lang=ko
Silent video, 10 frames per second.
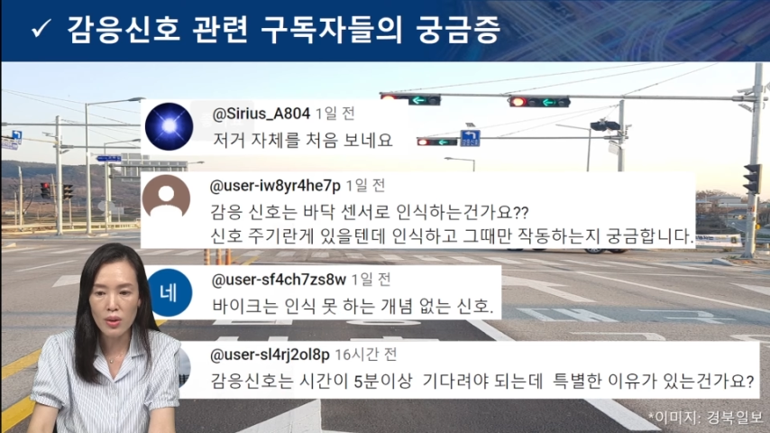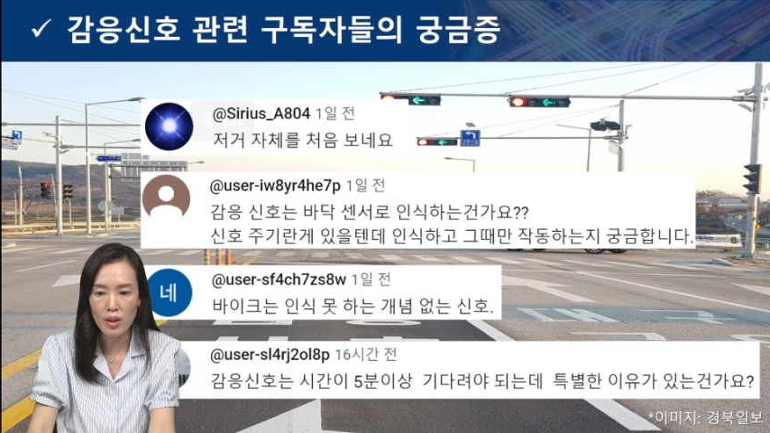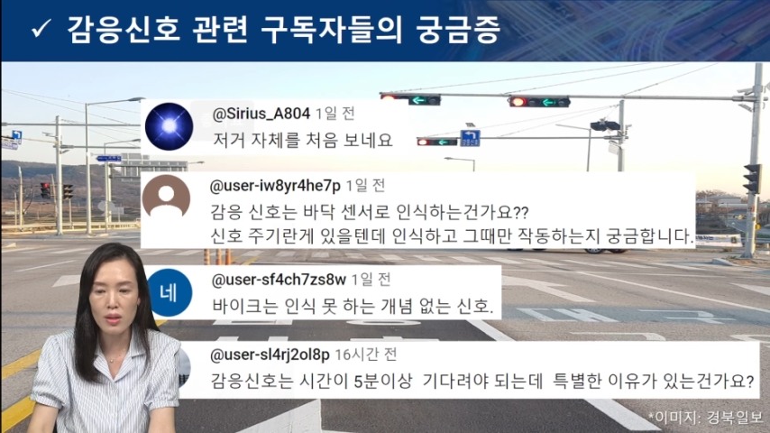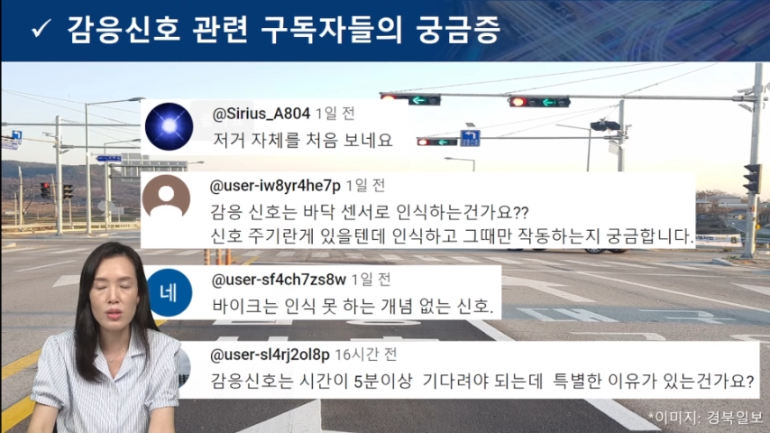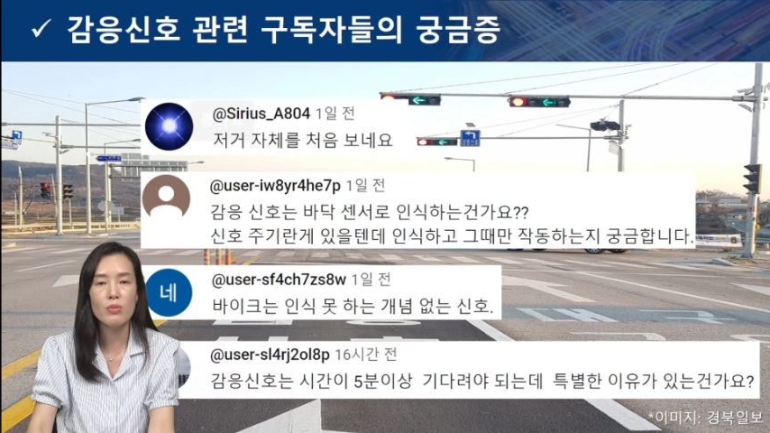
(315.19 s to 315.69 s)

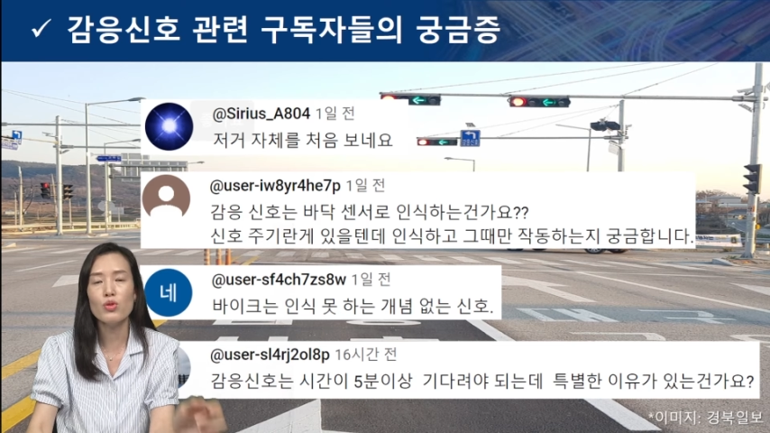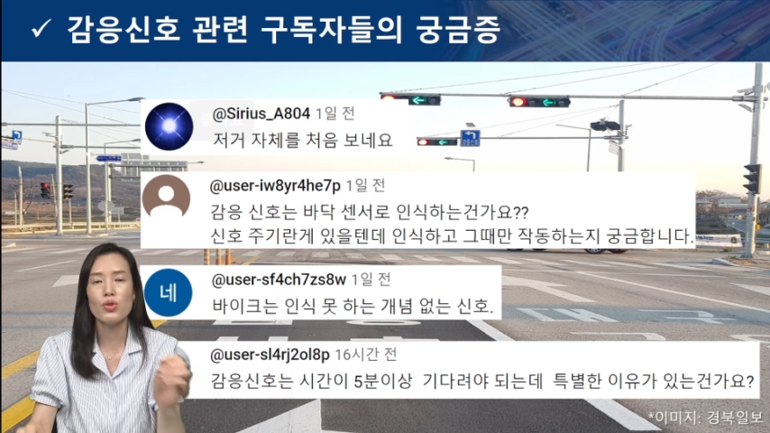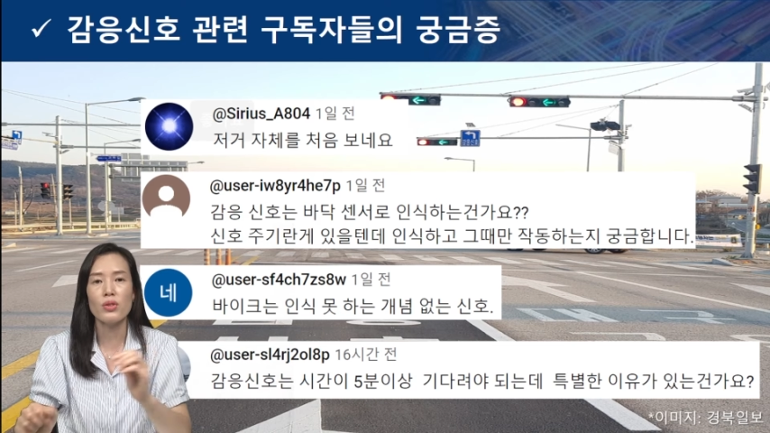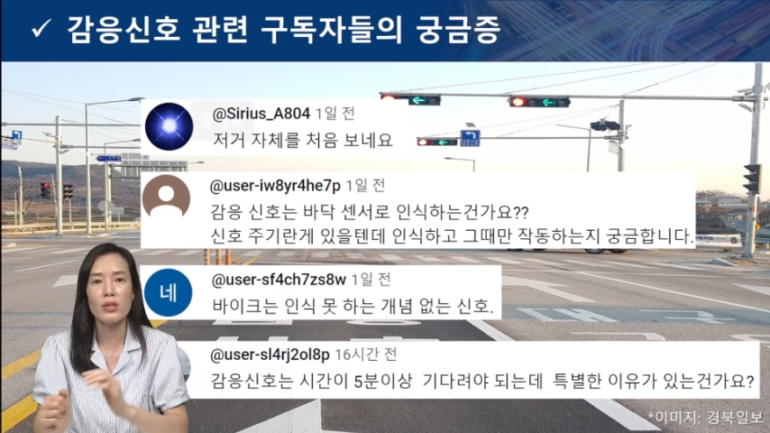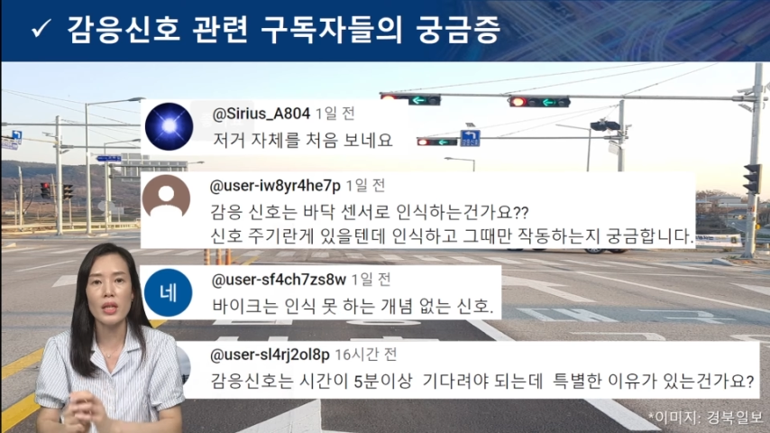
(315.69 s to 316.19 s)
라는 질문
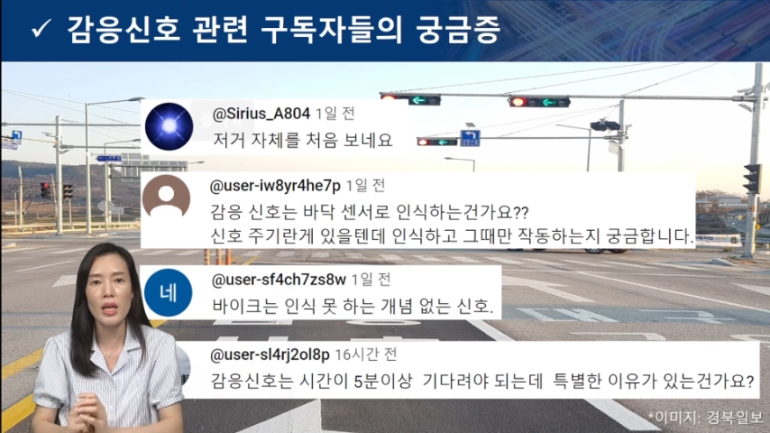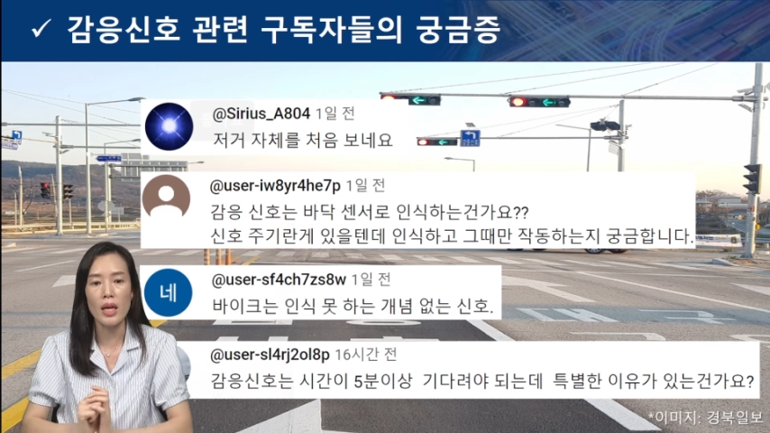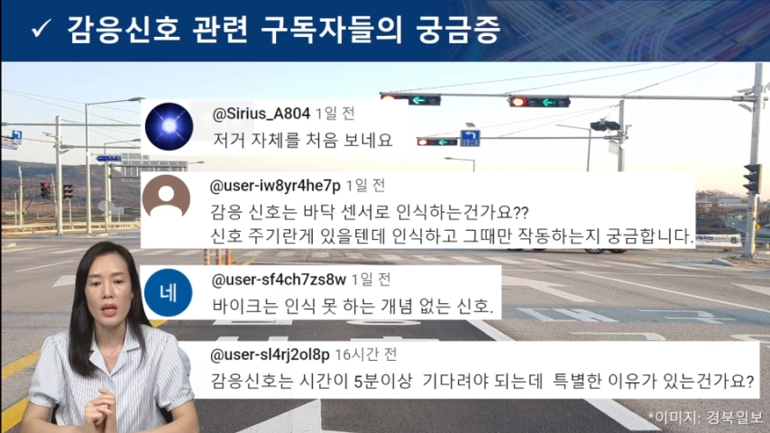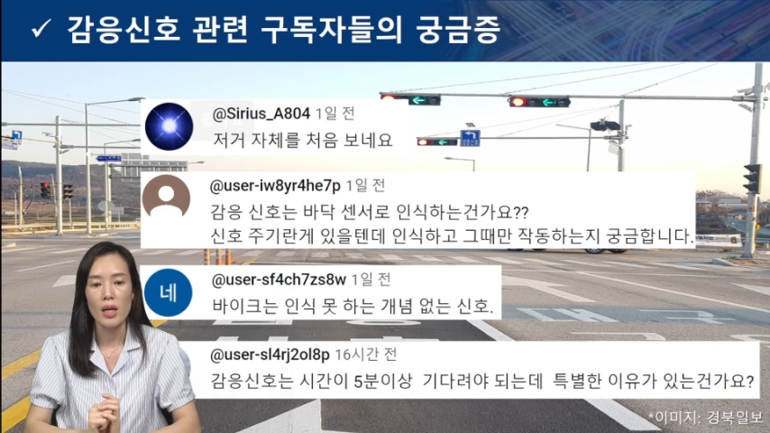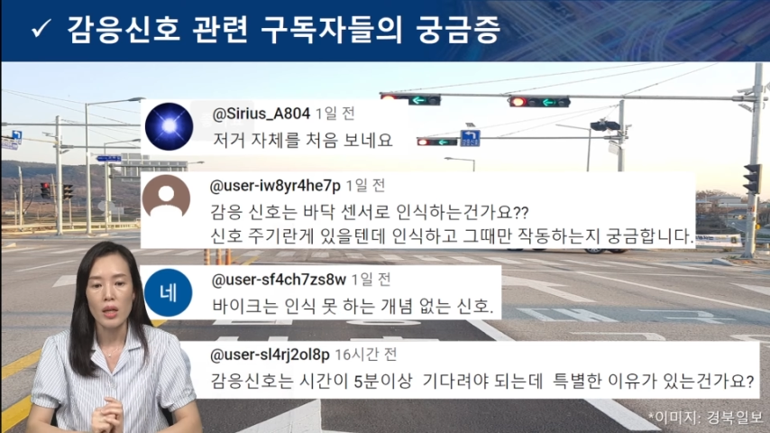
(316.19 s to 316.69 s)
주셨는데
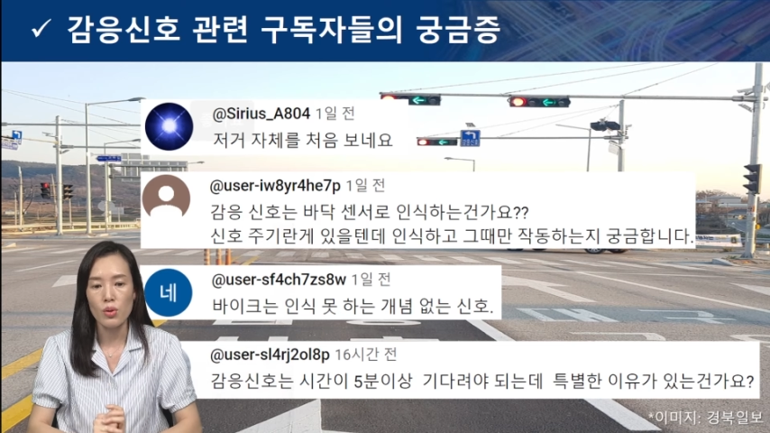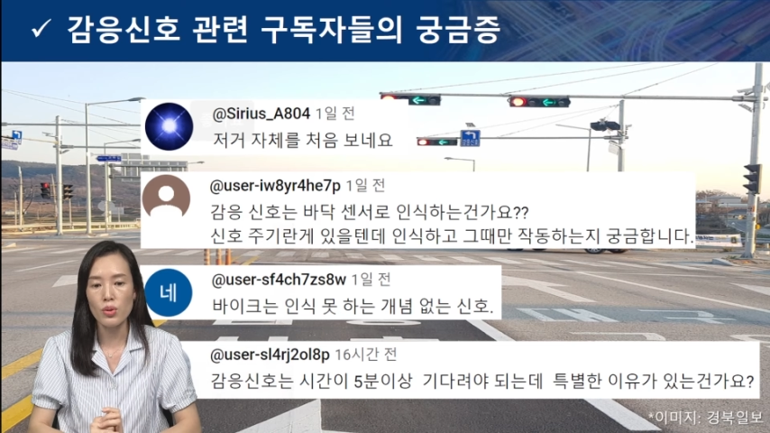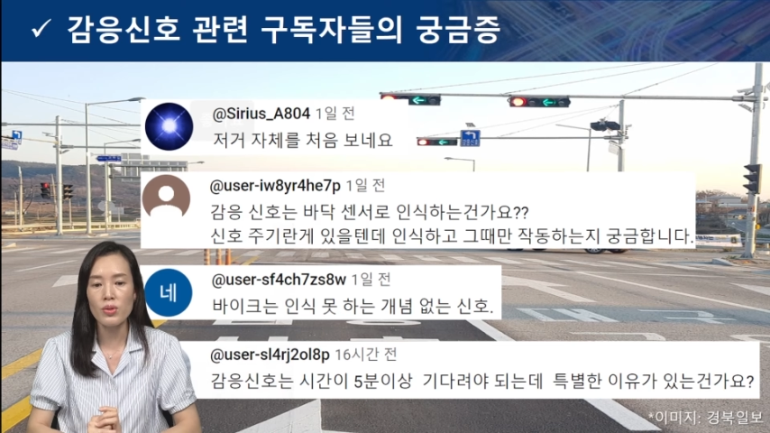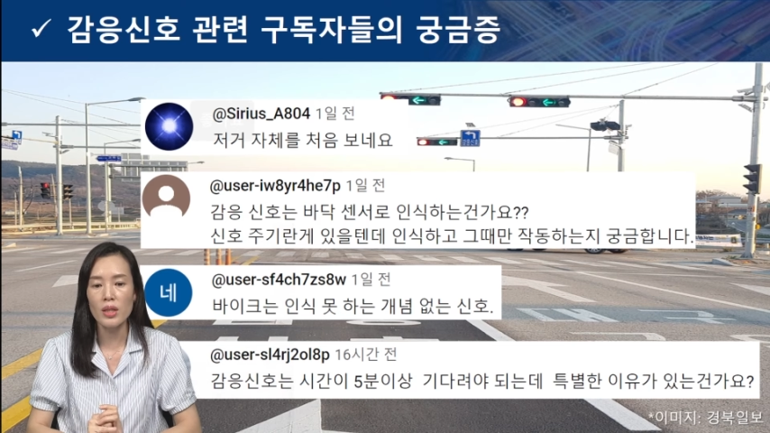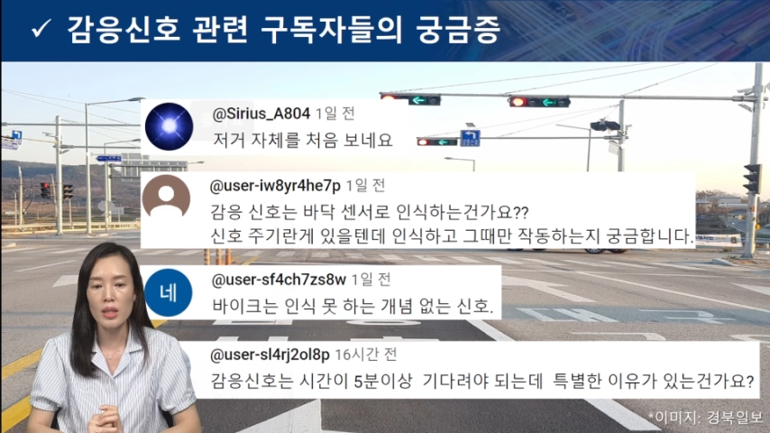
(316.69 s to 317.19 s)
이거
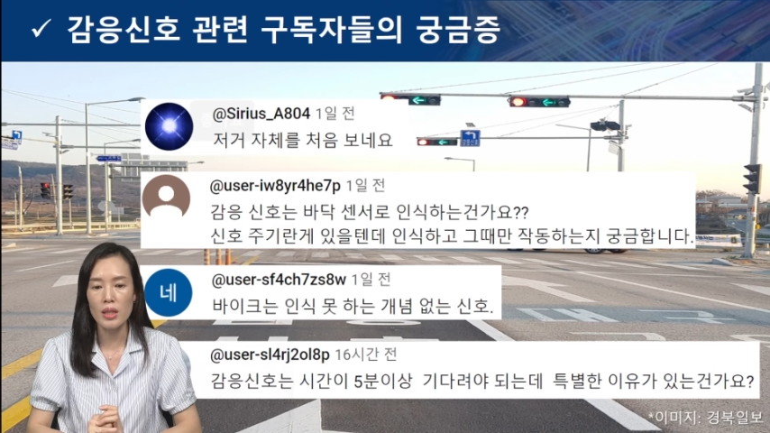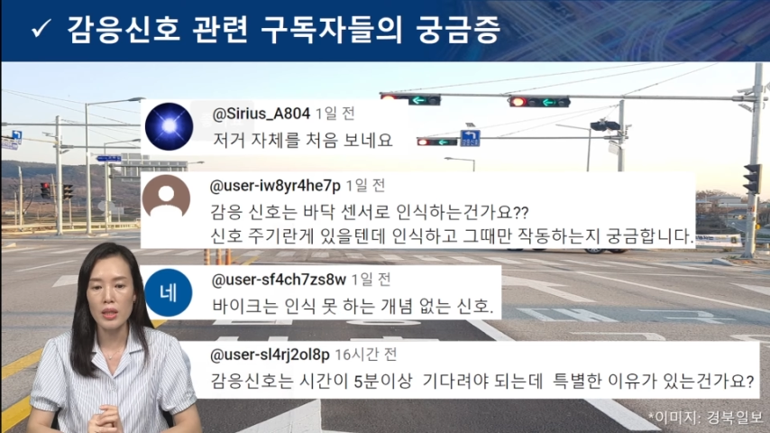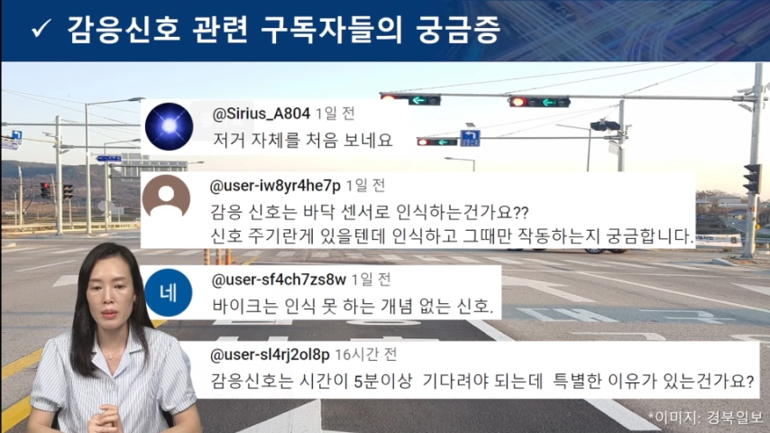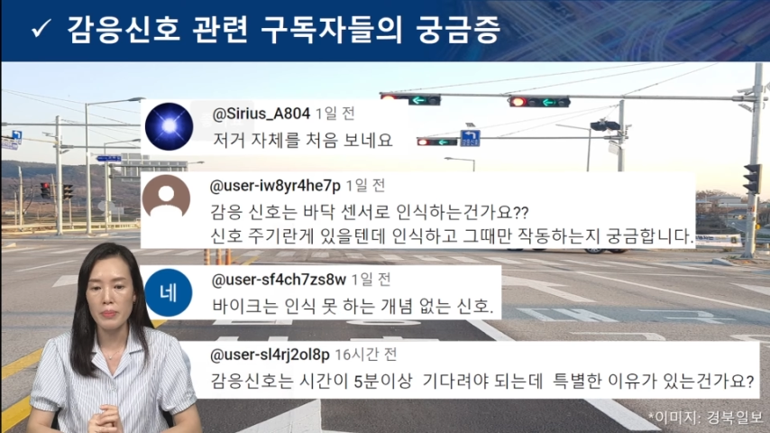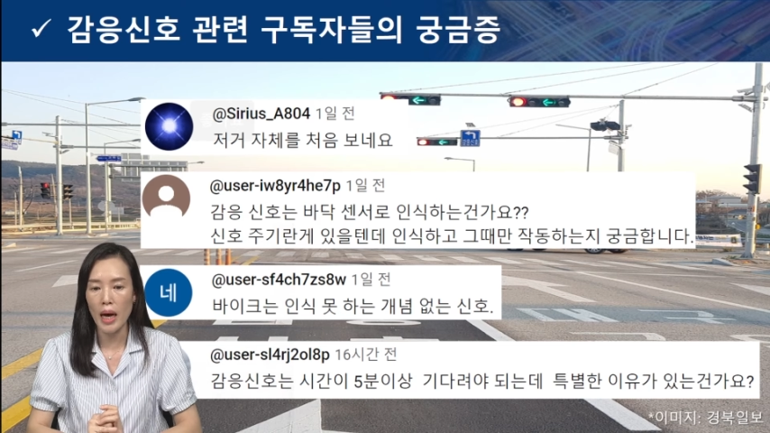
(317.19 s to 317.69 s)

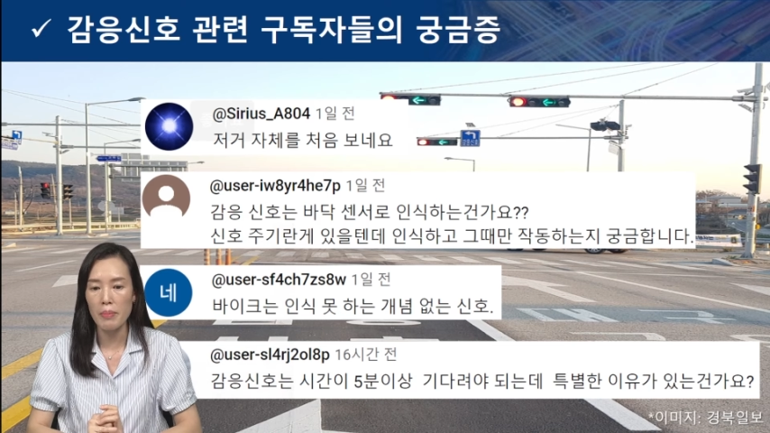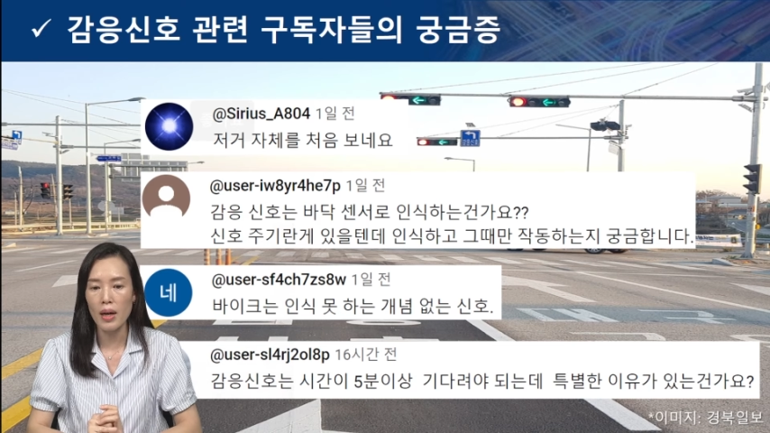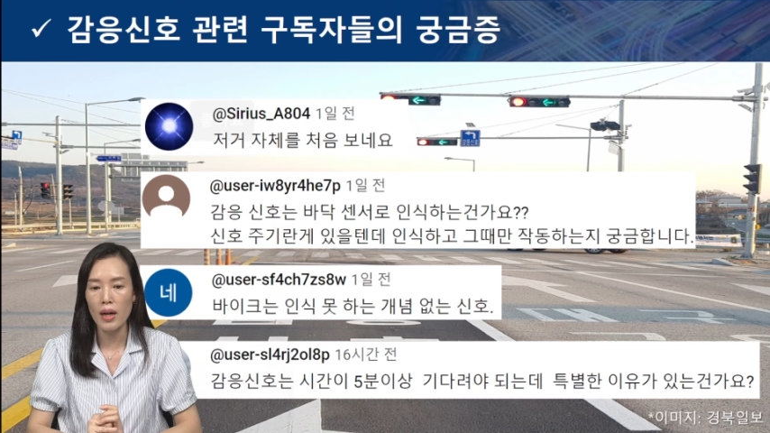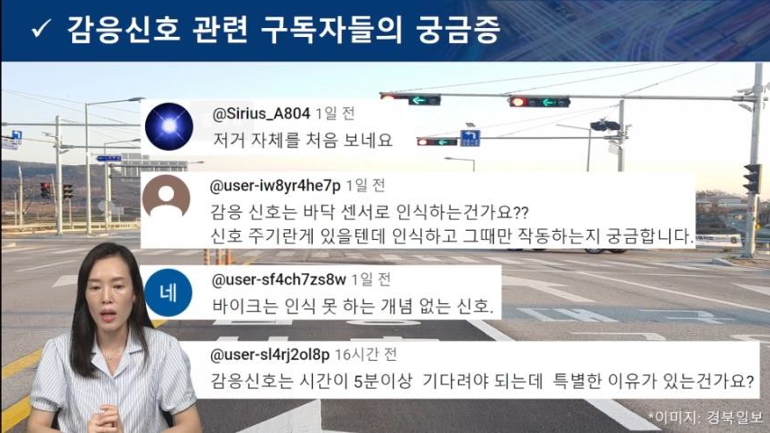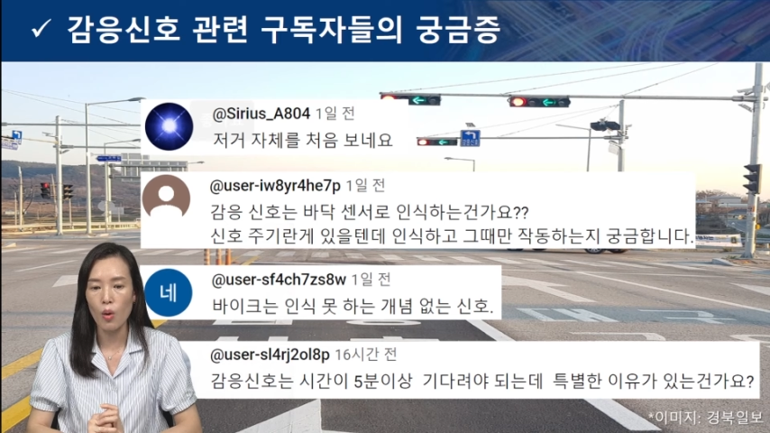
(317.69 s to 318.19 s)
선생님
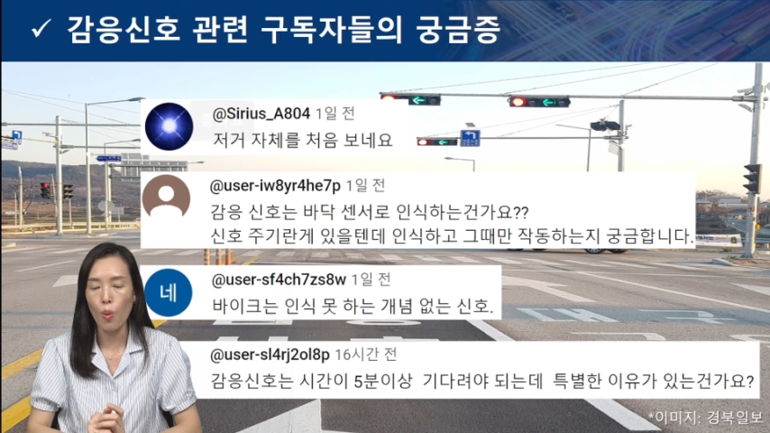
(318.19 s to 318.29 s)
아마